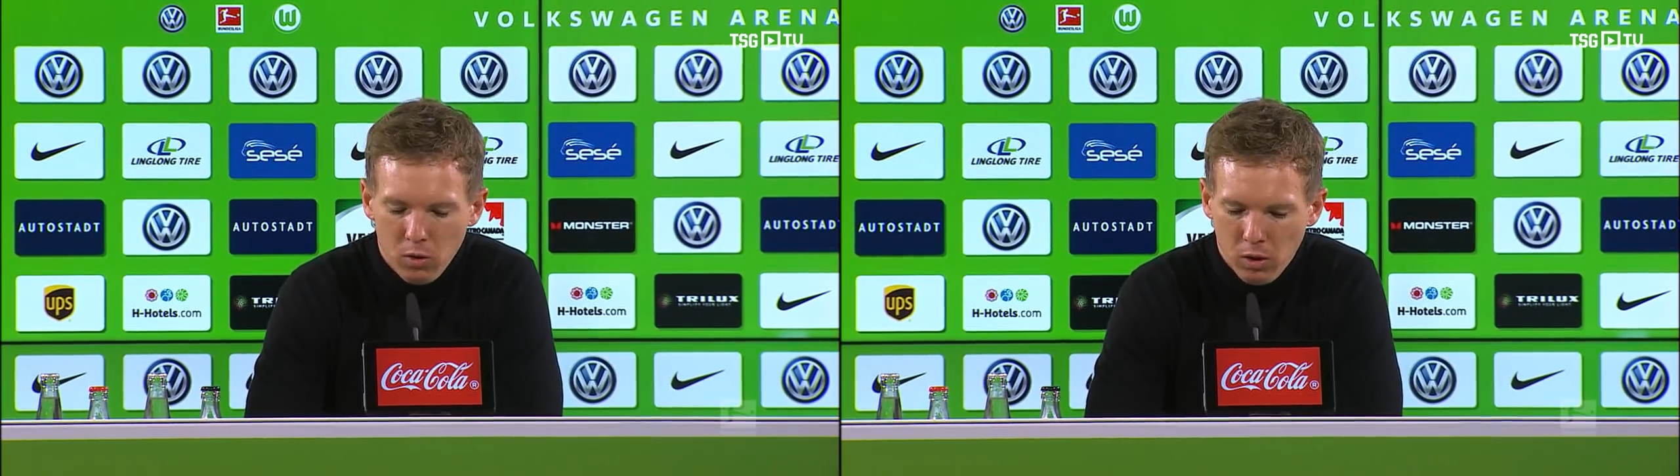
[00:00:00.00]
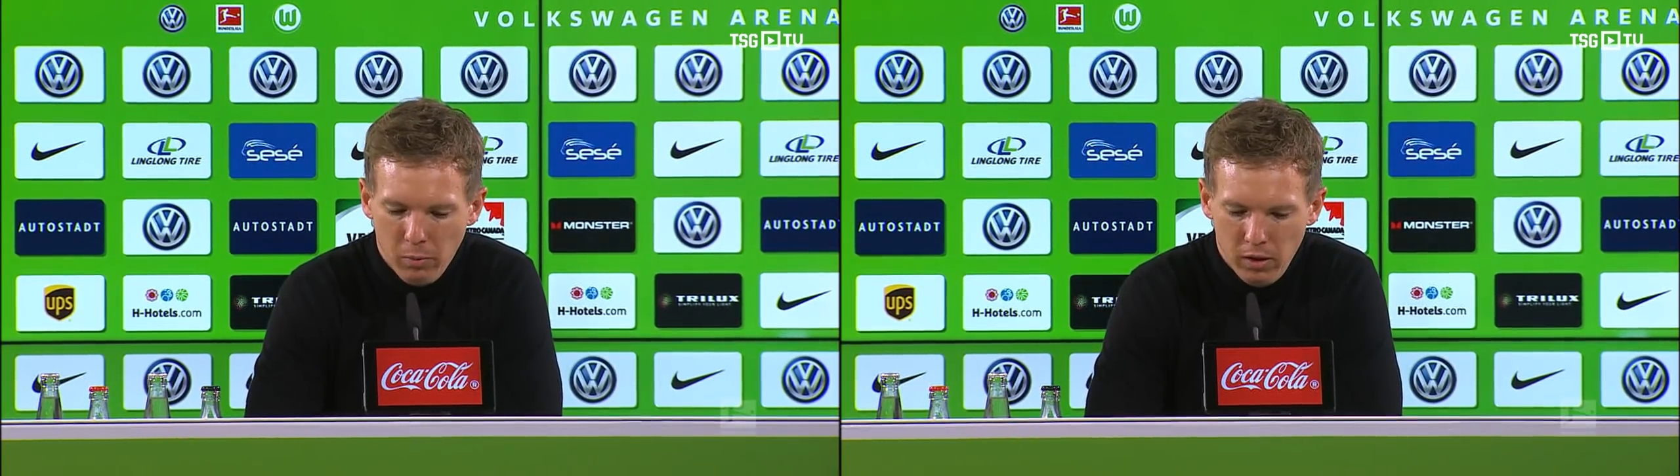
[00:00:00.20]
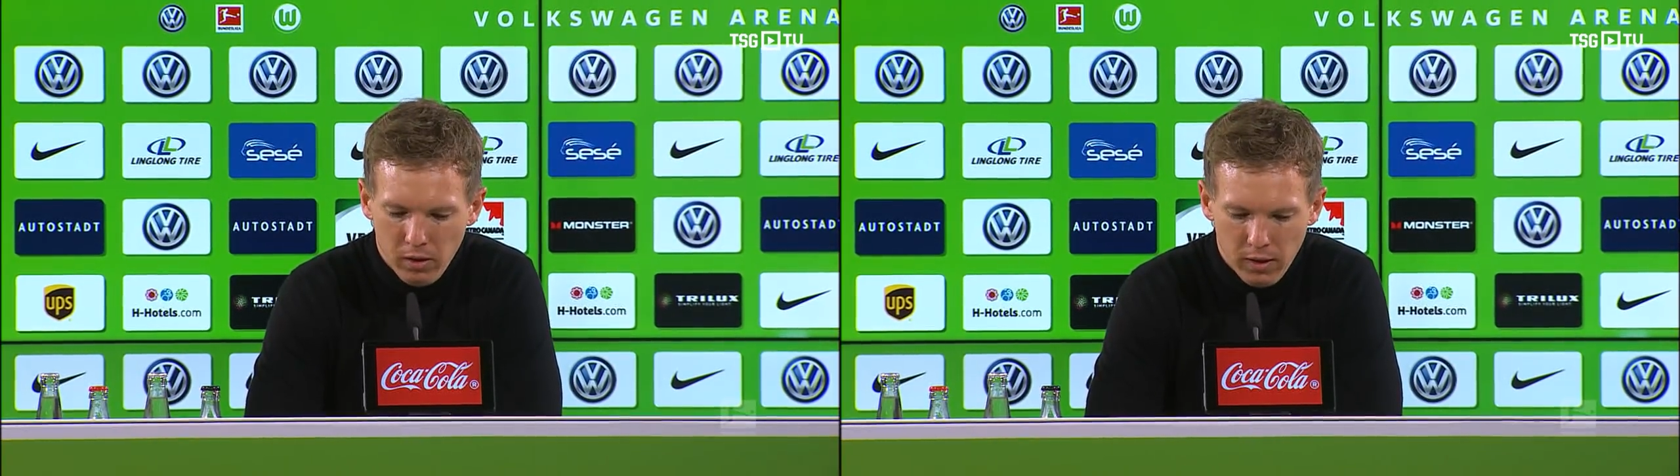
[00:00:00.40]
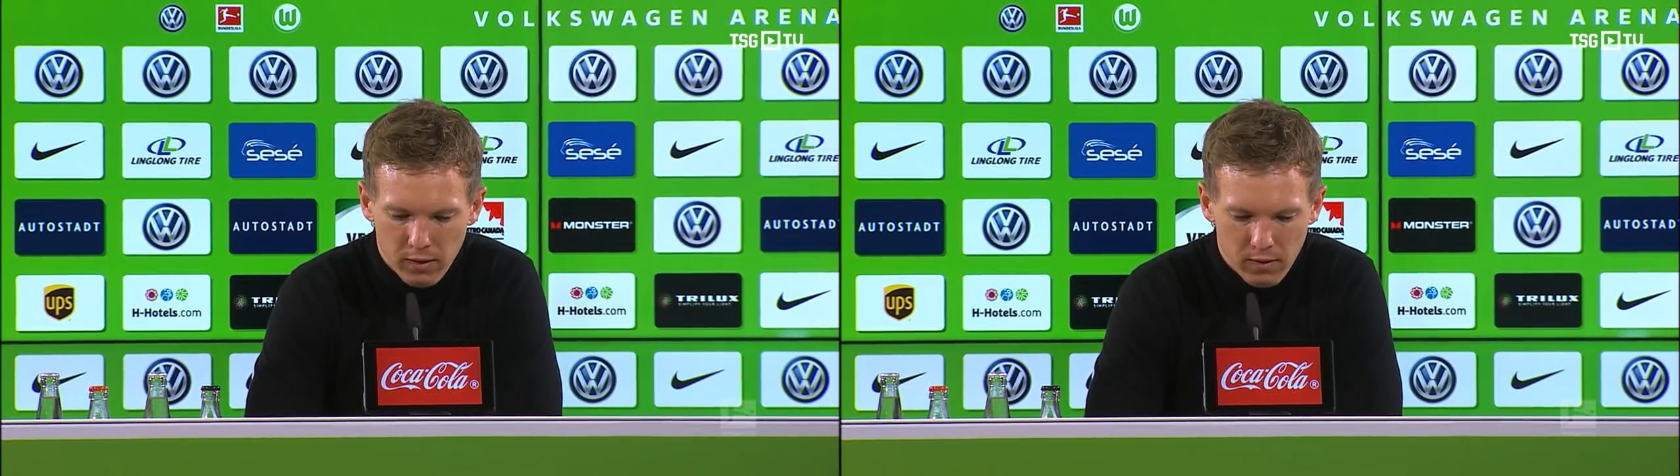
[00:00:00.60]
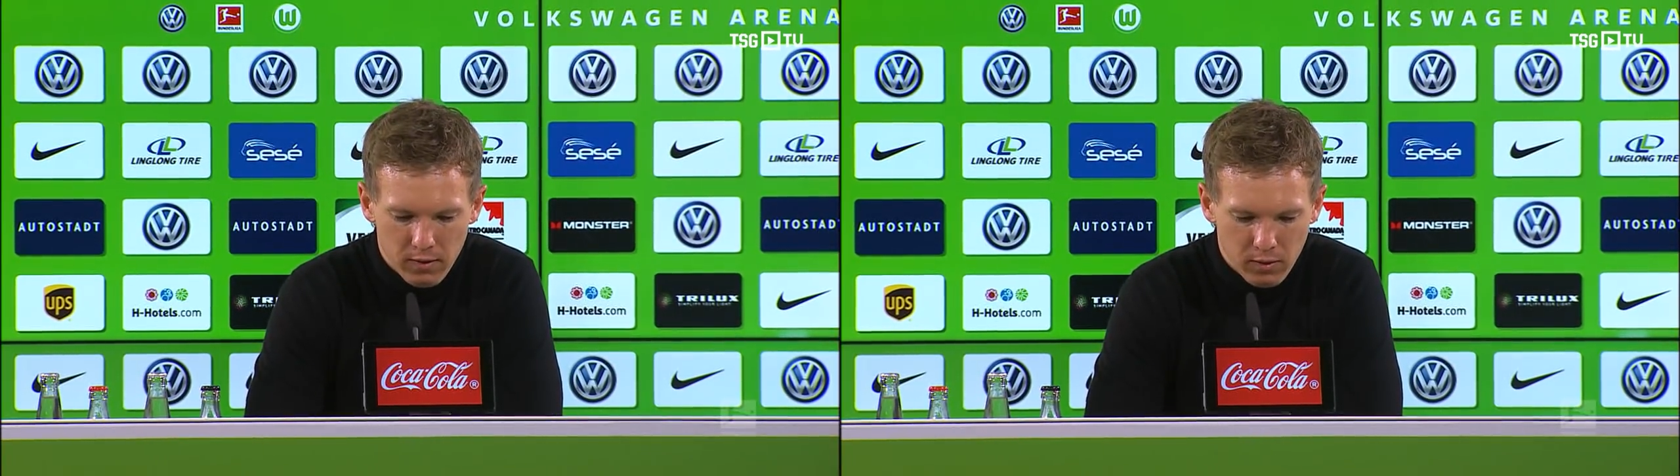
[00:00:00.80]
Und am Ende
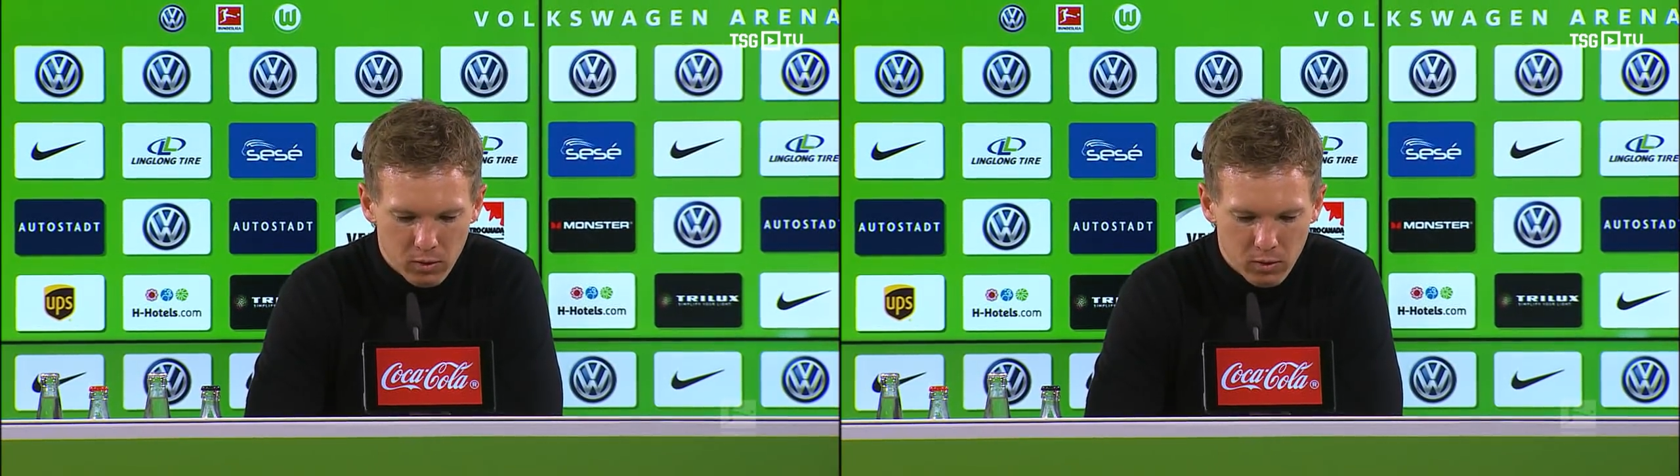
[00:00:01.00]
geht das